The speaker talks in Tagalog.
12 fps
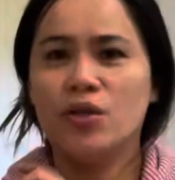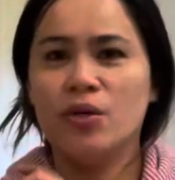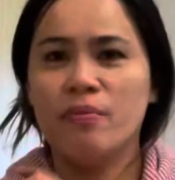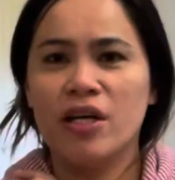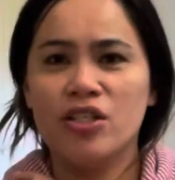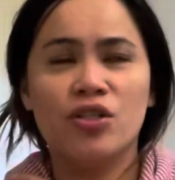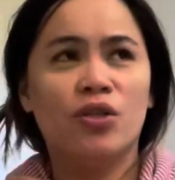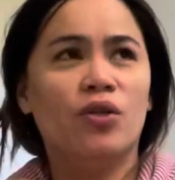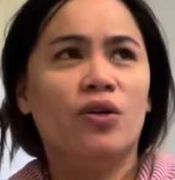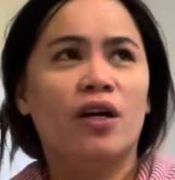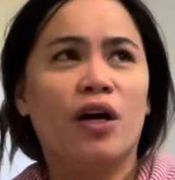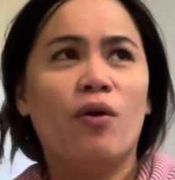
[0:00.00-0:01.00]

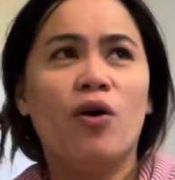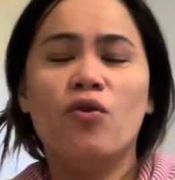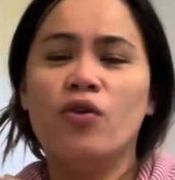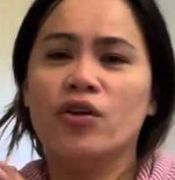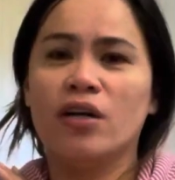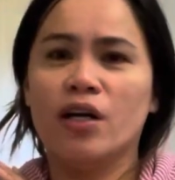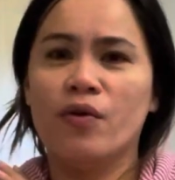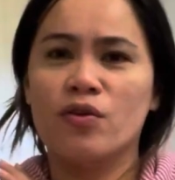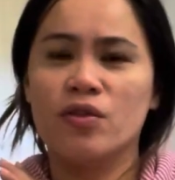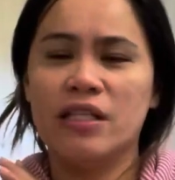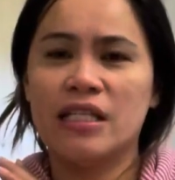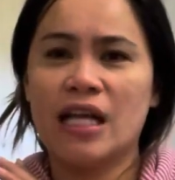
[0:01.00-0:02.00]
medyo, ewan ko kung ano gagawin
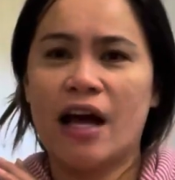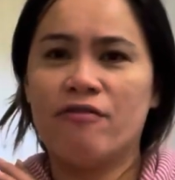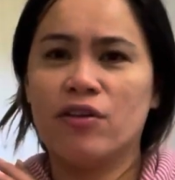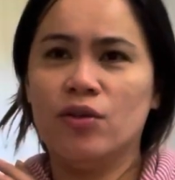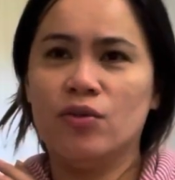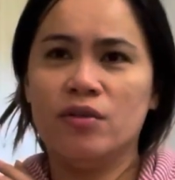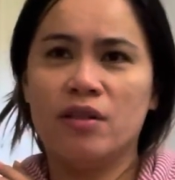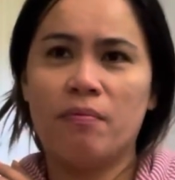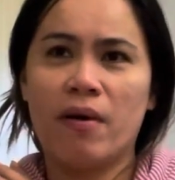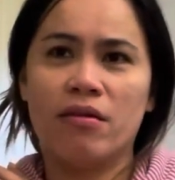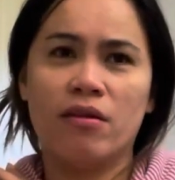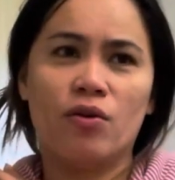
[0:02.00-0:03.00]
ko this afternoon,
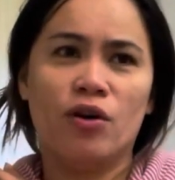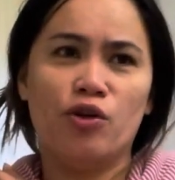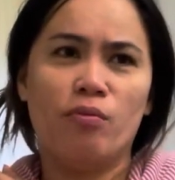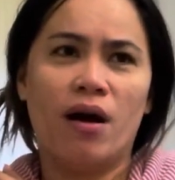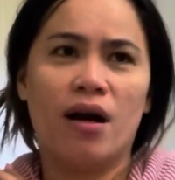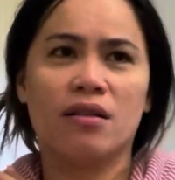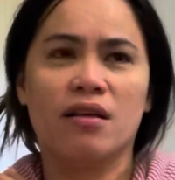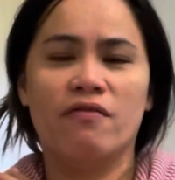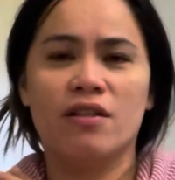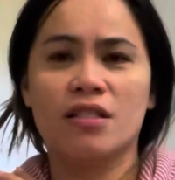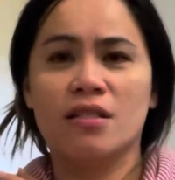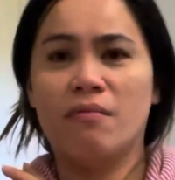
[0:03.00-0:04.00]
depende kung ano yung mga
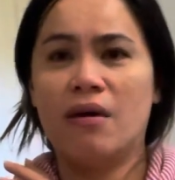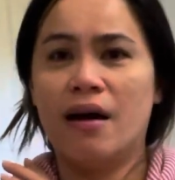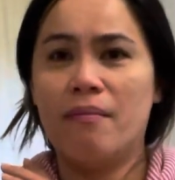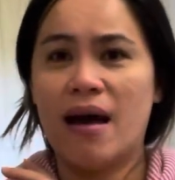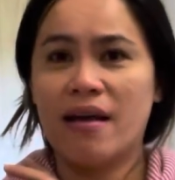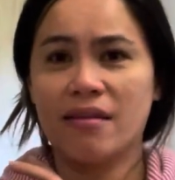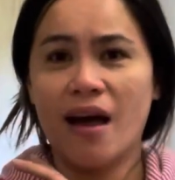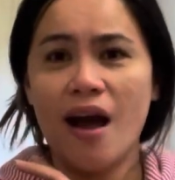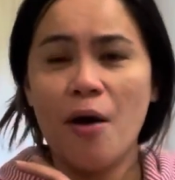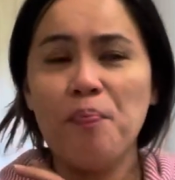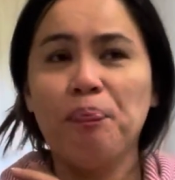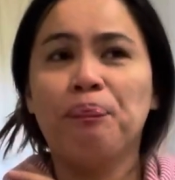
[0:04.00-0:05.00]
activities ng mga
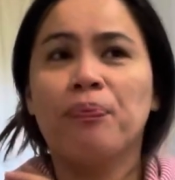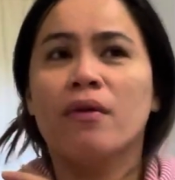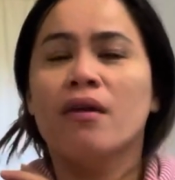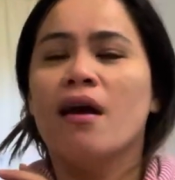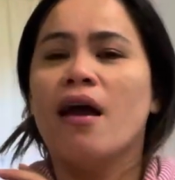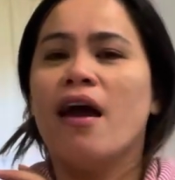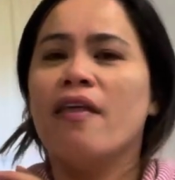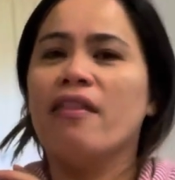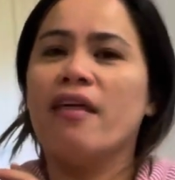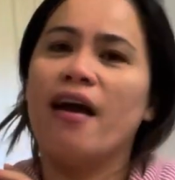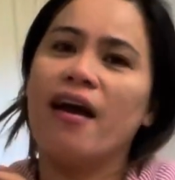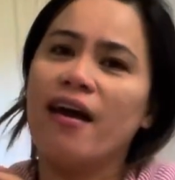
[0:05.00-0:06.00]
bata. And
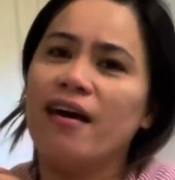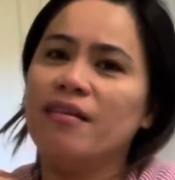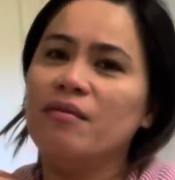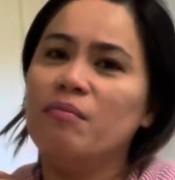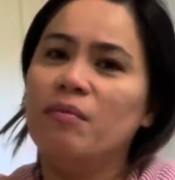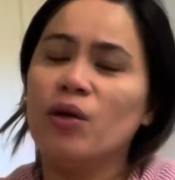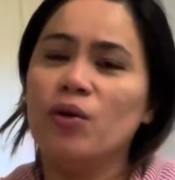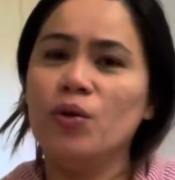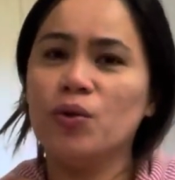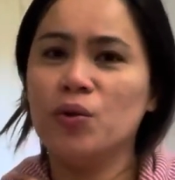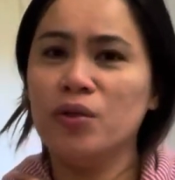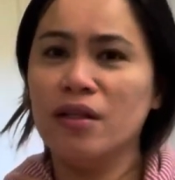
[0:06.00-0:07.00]
then,
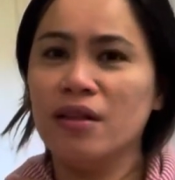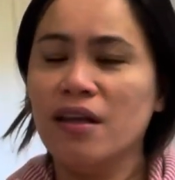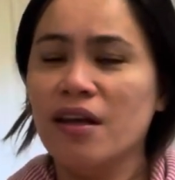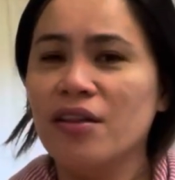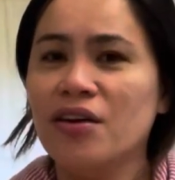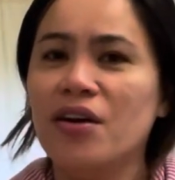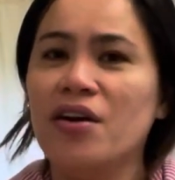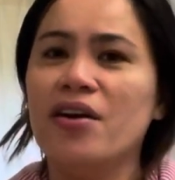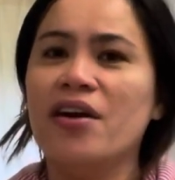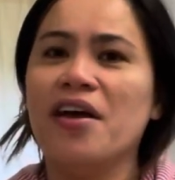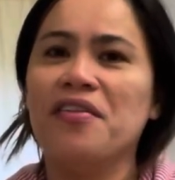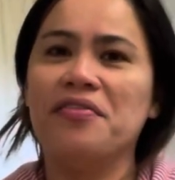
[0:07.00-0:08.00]
magluluto ng dinner,
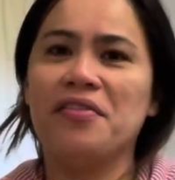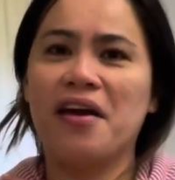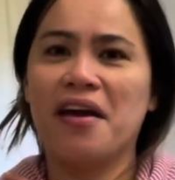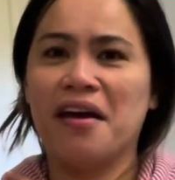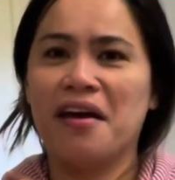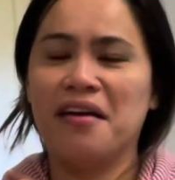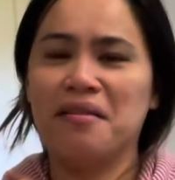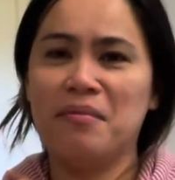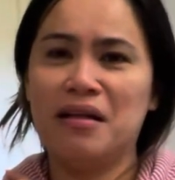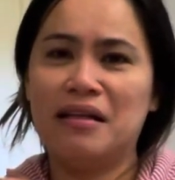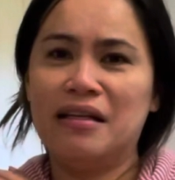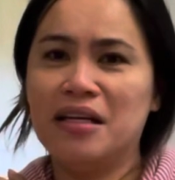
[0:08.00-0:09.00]
and then
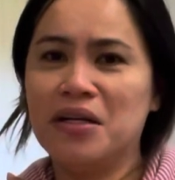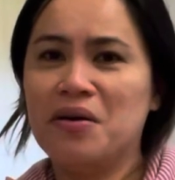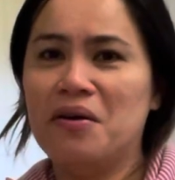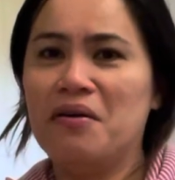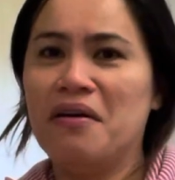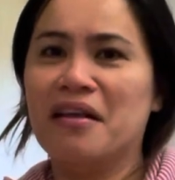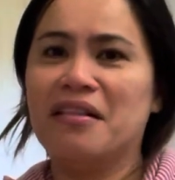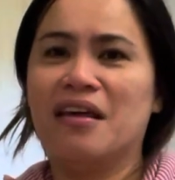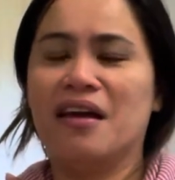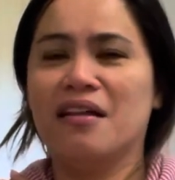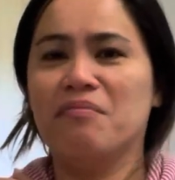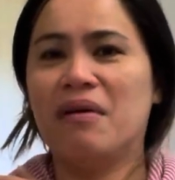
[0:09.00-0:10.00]
maliligo, and
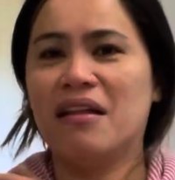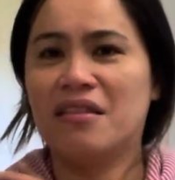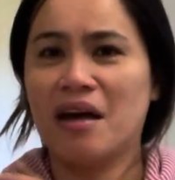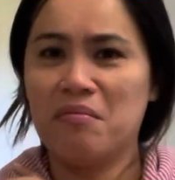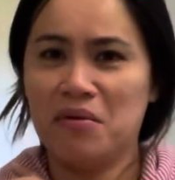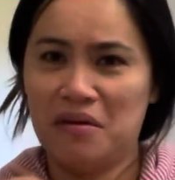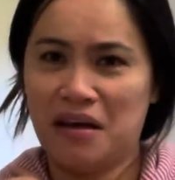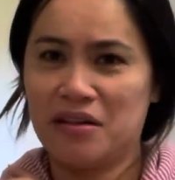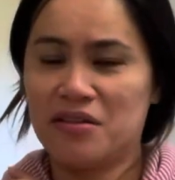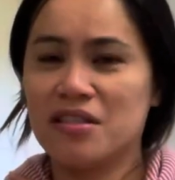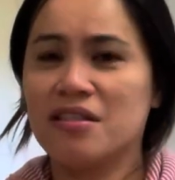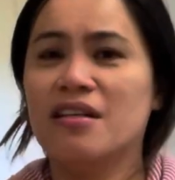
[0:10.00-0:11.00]
then bedtime ulit.
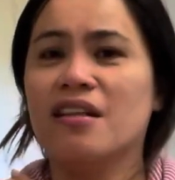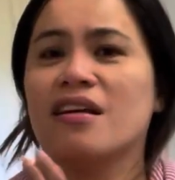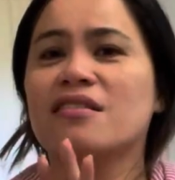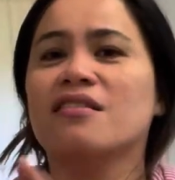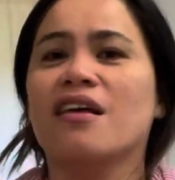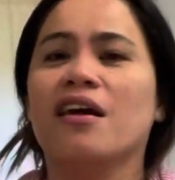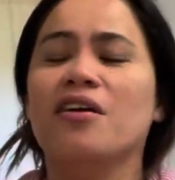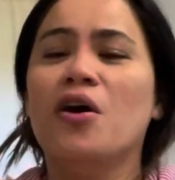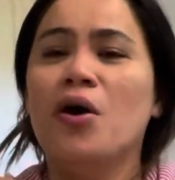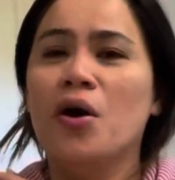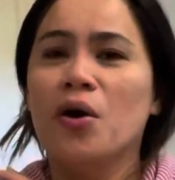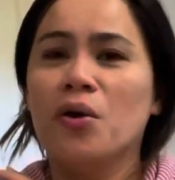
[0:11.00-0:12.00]
Tapos the next day,
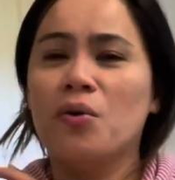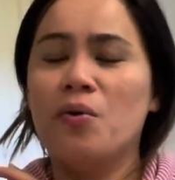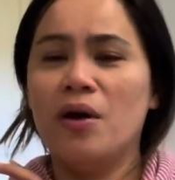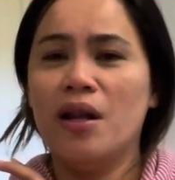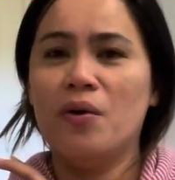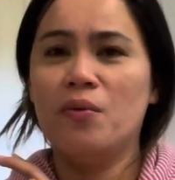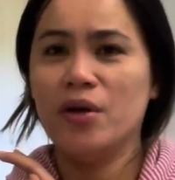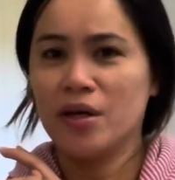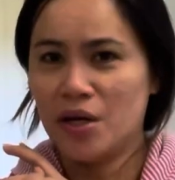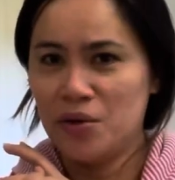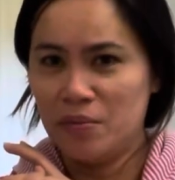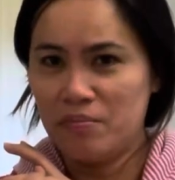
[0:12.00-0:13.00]
kung walang work,
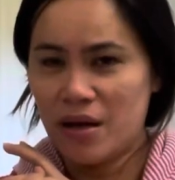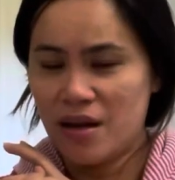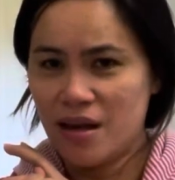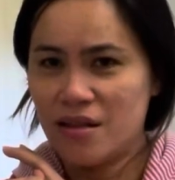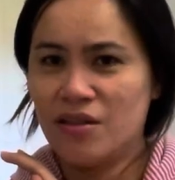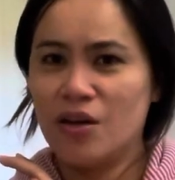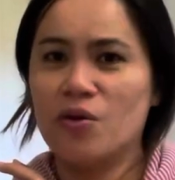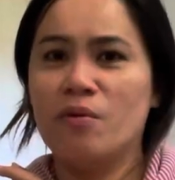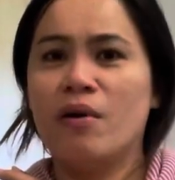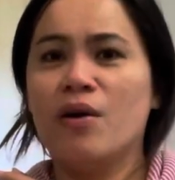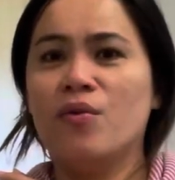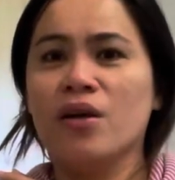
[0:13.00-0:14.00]
ganun pa rin. Then kung
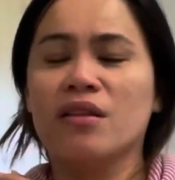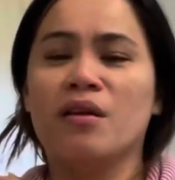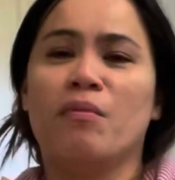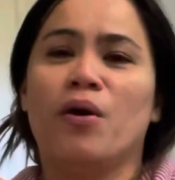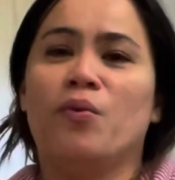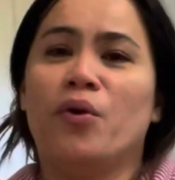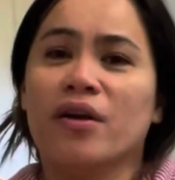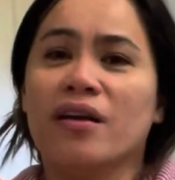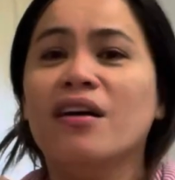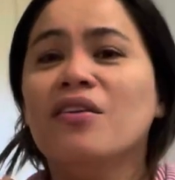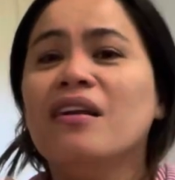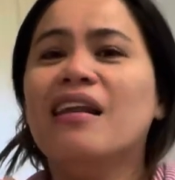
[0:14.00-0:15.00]
may work, di may work,
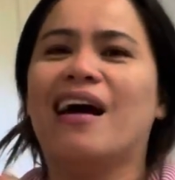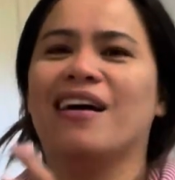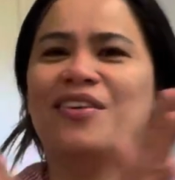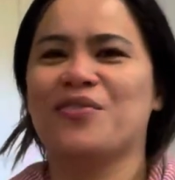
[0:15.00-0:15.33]
ganun lang.